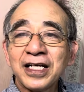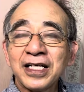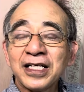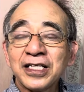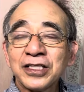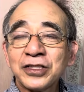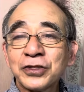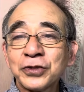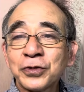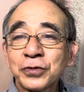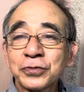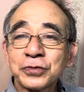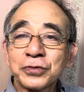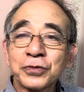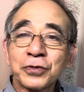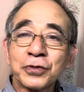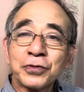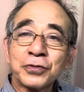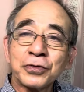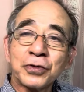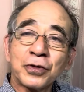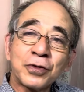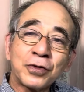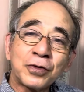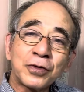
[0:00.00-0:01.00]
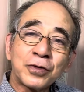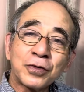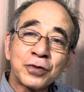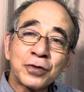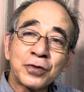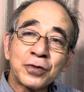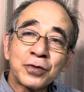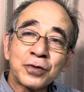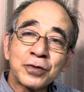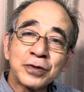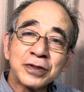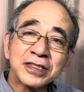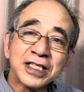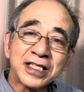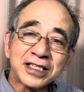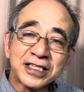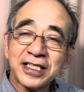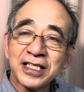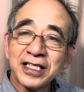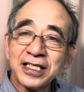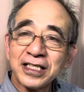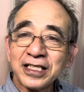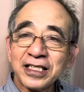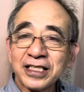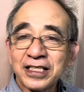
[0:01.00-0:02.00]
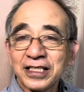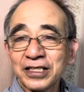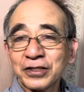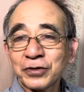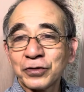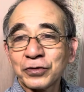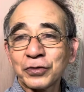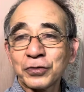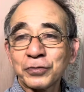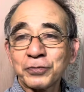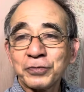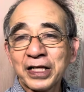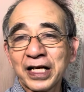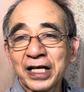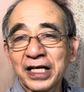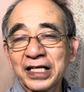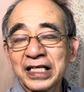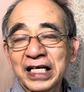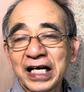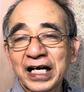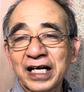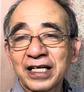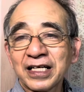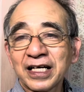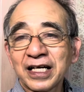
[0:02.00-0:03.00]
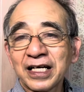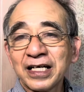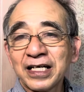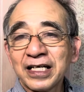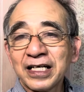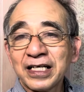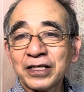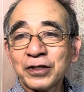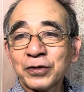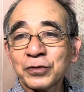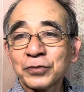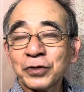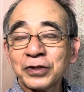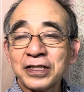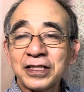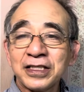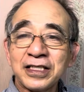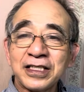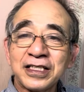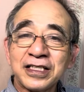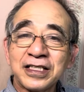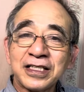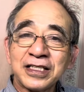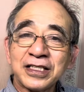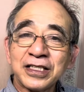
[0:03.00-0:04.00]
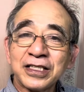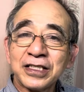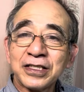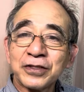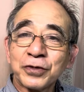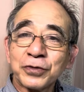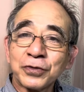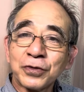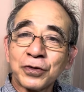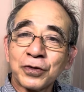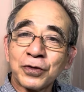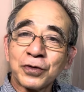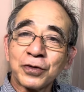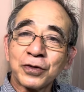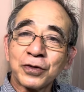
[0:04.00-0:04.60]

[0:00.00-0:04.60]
中国のこの先、えー、この未来が、本当に、えー、この